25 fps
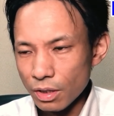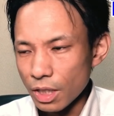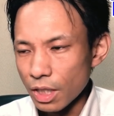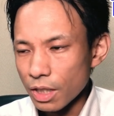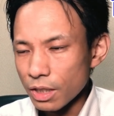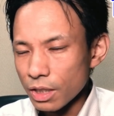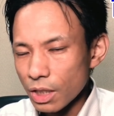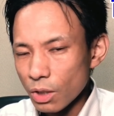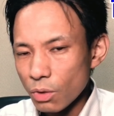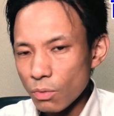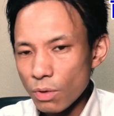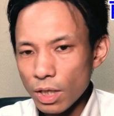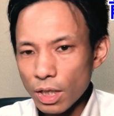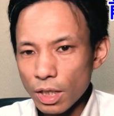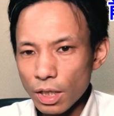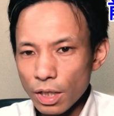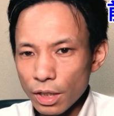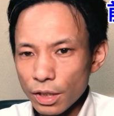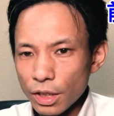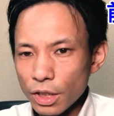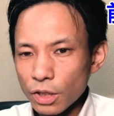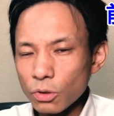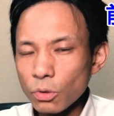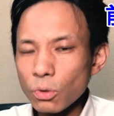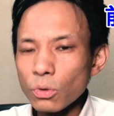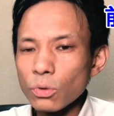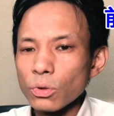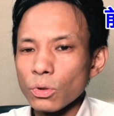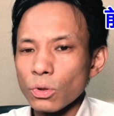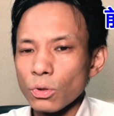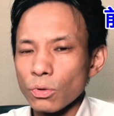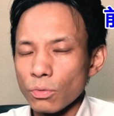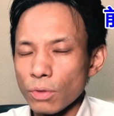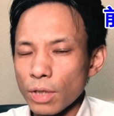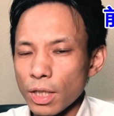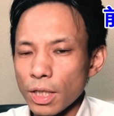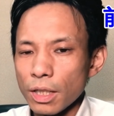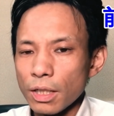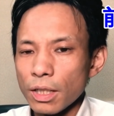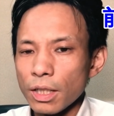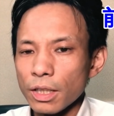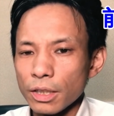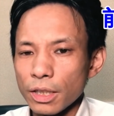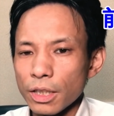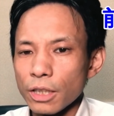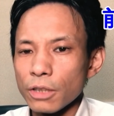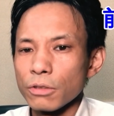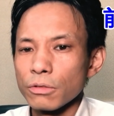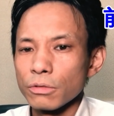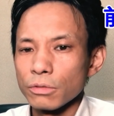枝分かれでどんどん分かれ
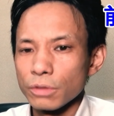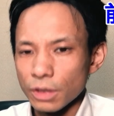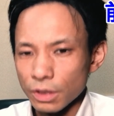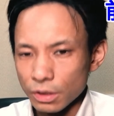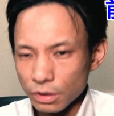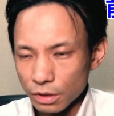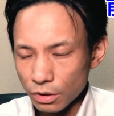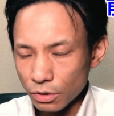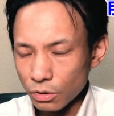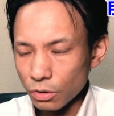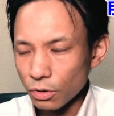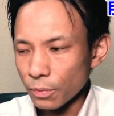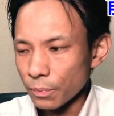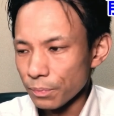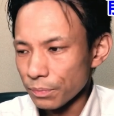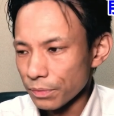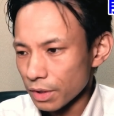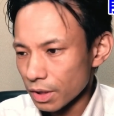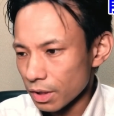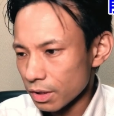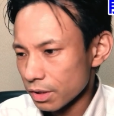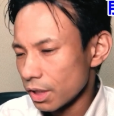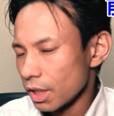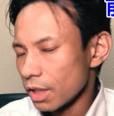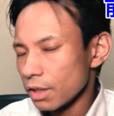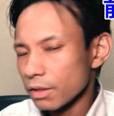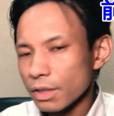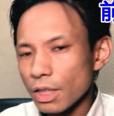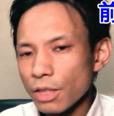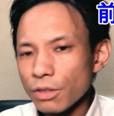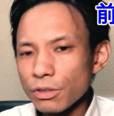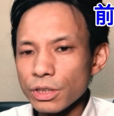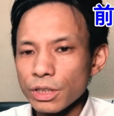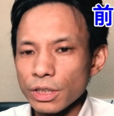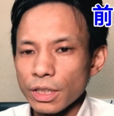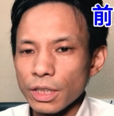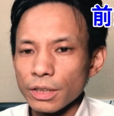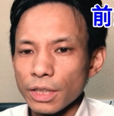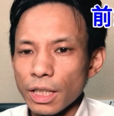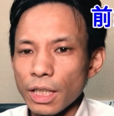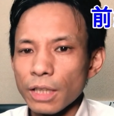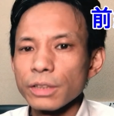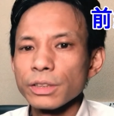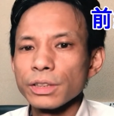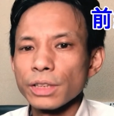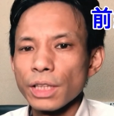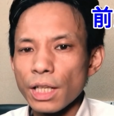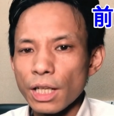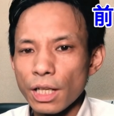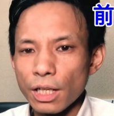ていくんですけど選択肢がた
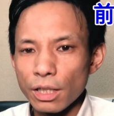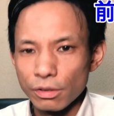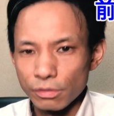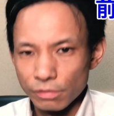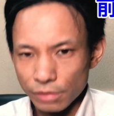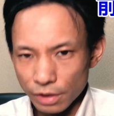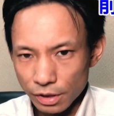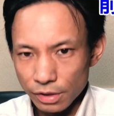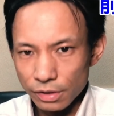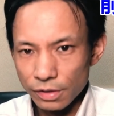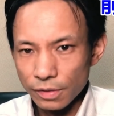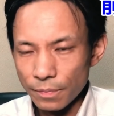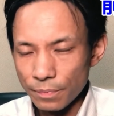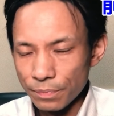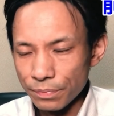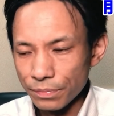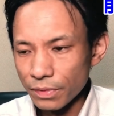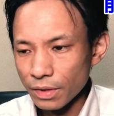くさんあるんです。